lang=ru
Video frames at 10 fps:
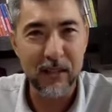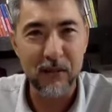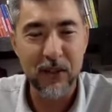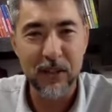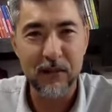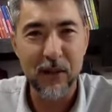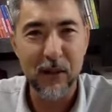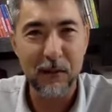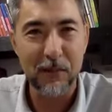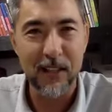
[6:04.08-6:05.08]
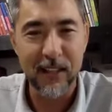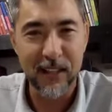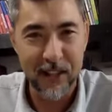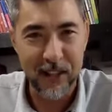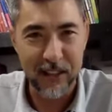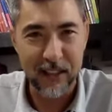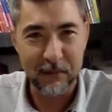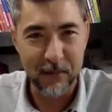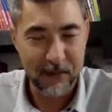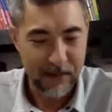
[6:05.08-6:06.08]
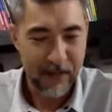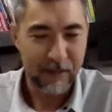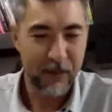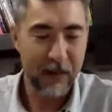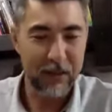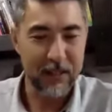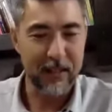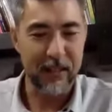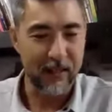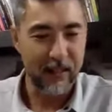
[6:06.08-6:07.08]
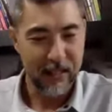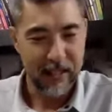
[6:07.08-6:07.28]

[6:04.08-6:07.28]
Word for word: и уже свое пятикнижье там написал.